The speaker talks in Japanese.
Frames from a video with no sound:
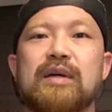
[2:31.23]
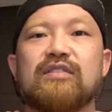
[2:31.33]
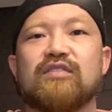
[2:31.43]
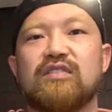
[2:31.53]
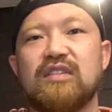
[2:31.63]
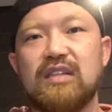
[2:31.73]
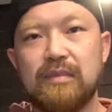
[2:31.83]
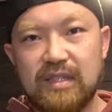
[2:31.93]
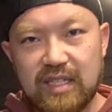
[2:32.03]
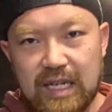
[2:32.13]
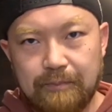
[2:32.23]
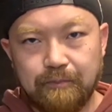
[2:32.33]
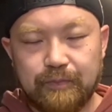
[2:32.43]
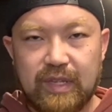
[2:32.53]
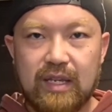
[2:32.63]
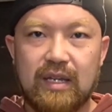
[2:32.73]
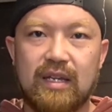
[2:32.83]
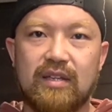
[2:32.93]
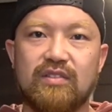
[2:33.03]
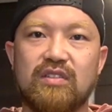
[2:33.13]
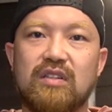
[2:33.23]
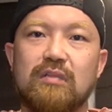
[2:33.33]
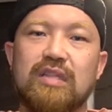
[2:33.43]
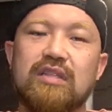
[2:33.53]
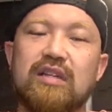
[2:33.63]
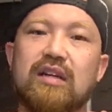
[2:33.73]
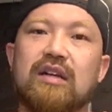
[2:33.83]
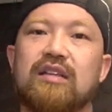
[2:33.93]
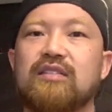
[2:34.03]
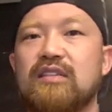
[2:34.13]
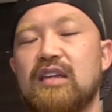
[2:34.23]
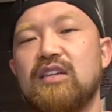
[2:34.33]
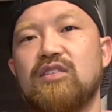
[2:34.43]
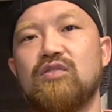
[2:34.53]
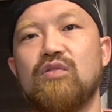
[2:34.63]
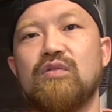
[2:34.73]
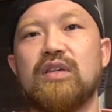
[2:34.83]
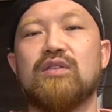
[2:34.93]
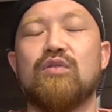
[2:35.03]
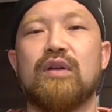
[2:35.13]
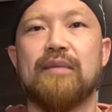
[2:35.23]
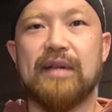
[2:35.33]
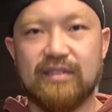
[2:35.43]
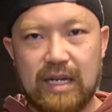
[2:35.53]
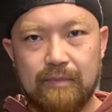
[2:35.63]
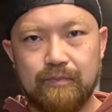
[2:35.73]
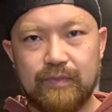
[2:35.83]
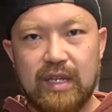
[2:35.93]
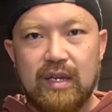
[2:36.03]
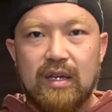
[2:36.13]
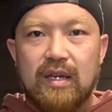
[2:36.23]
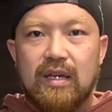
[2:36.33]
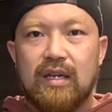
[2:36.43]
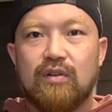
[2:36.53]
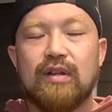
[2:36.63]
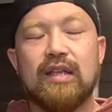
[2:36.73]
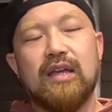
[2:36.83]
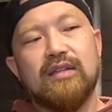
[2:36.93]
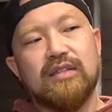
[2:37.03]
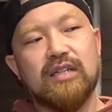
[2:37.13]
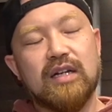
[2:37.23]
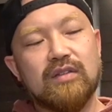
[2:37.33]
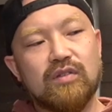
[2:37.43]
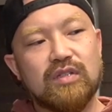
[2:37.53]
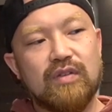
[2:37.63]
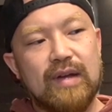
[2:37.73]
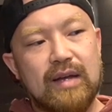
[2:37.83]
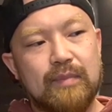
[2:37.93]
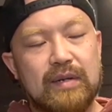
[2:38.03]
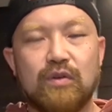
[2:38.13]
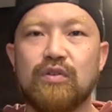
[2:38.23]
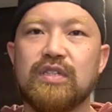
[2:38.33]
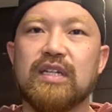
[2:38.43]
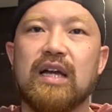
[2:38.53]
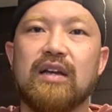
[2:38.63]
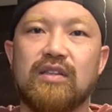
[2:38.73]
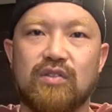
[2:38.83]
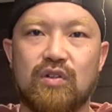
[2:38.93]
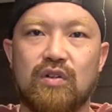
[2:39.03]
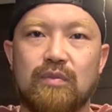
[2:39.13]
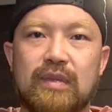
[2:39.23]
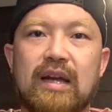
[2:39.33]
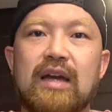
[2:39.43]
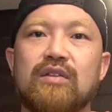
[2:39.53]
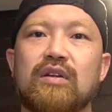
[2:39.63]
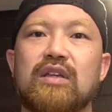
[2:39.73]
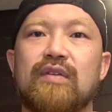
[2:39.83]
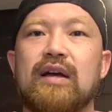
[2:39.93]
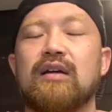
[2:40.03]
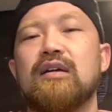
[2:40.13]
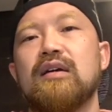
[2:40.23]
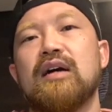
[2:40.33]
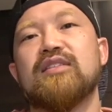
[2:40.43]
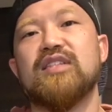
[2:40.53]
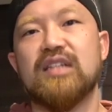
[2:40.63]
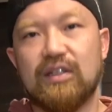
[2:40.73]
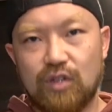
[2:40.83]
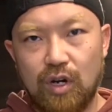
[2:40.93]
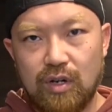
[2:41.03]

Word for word: まず睡眠時間、えー、睡眠時間がですね非常に取れましたえー、これはね、時間としては、まあ、6時間以上、長い時では8時間と、